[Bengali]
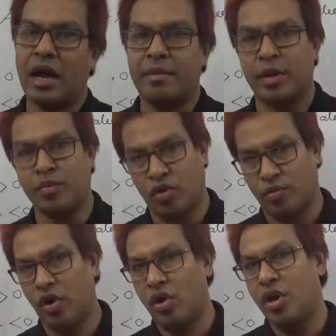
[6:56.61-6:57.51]
আমরা
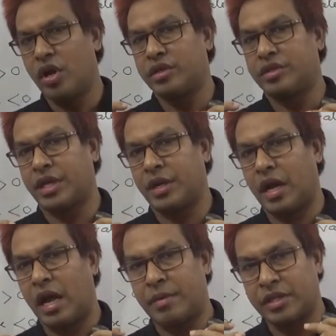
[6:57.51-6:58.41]
বলবো যে
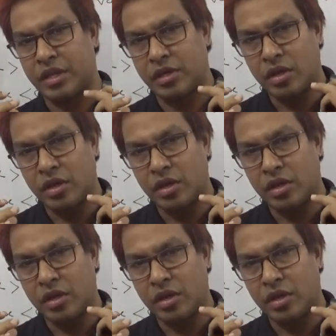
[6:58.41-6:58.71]
আমাদের